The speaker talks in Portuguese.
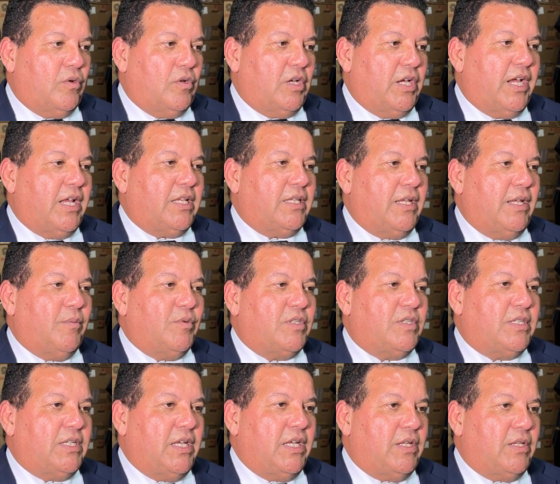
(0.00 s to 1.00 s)
nós já temos
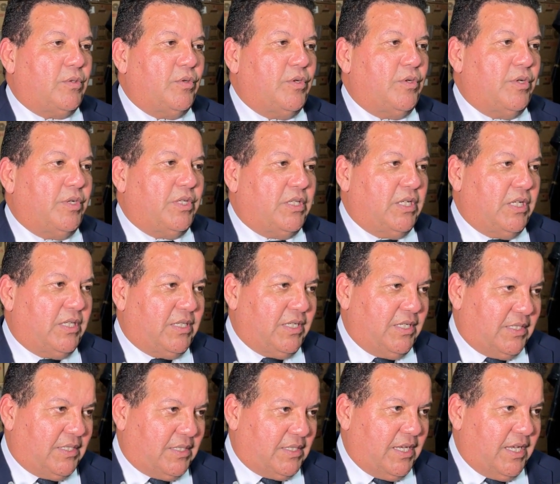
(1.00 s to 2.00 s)

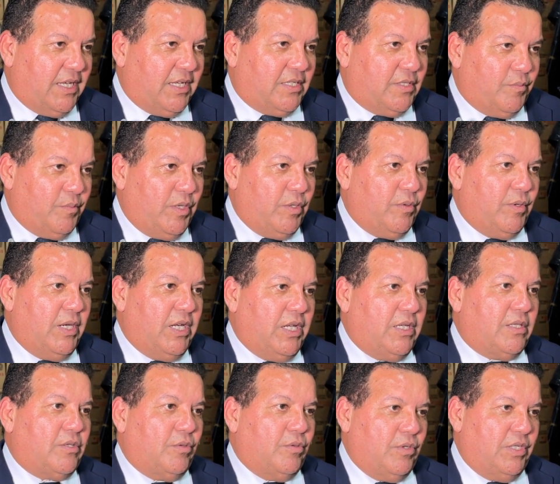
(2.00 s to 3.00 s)
186 mil
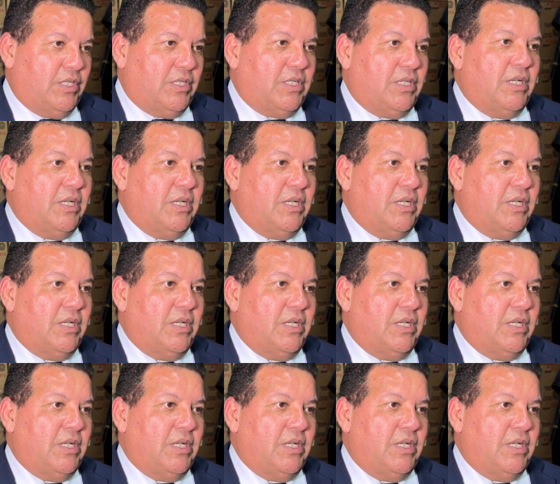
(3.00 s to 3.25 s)
eleitores.